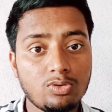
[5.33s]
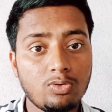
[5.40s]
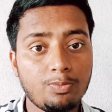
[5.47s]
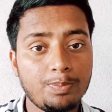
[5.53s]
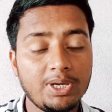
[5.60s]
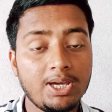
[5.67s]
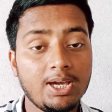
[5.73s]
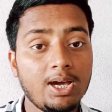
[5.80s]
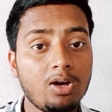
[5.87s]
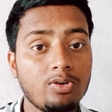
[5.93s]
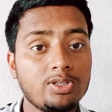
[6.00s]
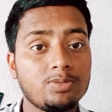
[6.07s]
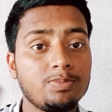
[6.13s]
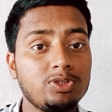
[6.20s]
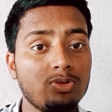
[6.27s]
रुपये है और
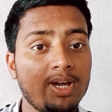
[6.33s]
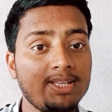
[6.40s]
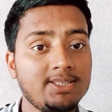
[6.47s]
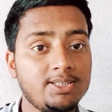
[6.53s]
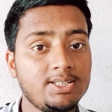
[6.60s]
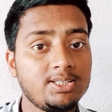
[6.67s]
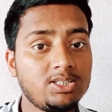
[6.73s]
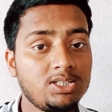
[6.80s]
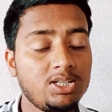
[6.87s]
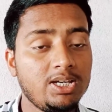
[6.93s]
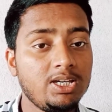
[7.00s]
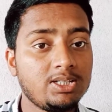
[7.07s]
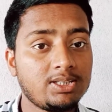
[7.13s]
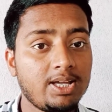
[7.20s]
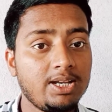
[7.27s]
इसमें जो है जीएसटी
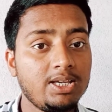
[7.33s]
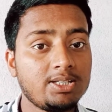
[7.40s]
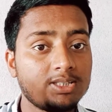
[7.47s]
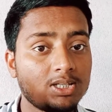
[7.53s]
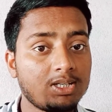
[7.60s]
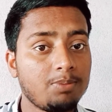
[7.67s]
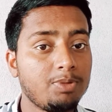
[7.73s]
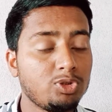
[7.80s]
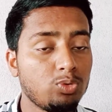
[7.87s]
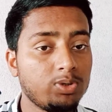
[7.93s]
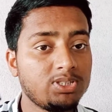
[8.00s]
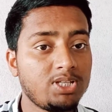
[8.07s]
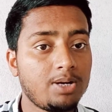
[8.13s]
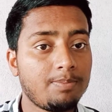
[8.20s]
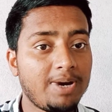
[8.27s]
एक तारीख सितंबर
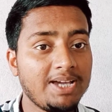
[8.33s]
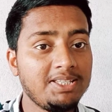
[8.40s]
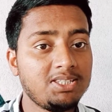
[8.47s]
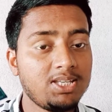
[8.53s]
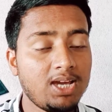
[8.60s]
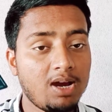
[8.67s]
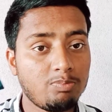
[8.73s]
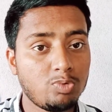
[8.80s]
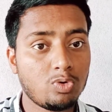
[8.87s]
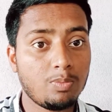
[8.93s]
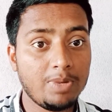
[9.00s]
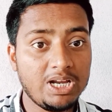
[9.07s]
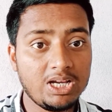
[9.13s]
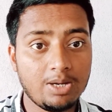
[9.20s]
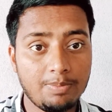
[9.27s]
2022 से आप लोग को
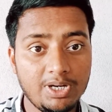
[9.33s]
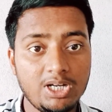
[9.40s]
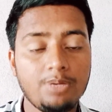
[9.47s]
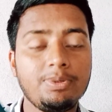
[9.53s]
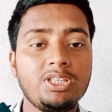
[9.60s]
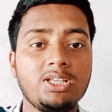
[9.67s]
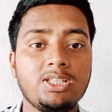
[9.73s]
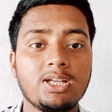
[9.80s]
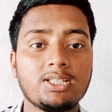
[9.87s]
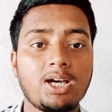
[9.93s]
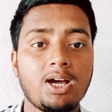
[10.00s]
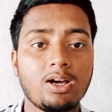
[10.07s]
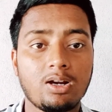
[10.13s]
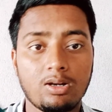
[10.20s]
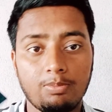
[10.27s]
मैंने अपडेट भी दे दिया था
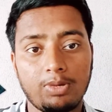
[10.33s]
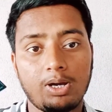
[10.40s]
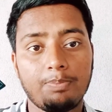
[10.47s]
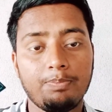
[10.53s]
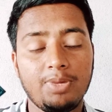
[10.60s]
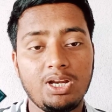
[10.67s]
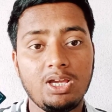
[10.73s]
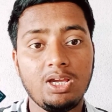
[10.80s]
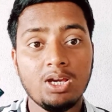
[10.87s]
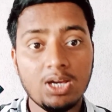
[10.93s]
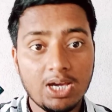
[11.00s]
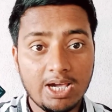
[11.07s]
अगर हम आप मेरे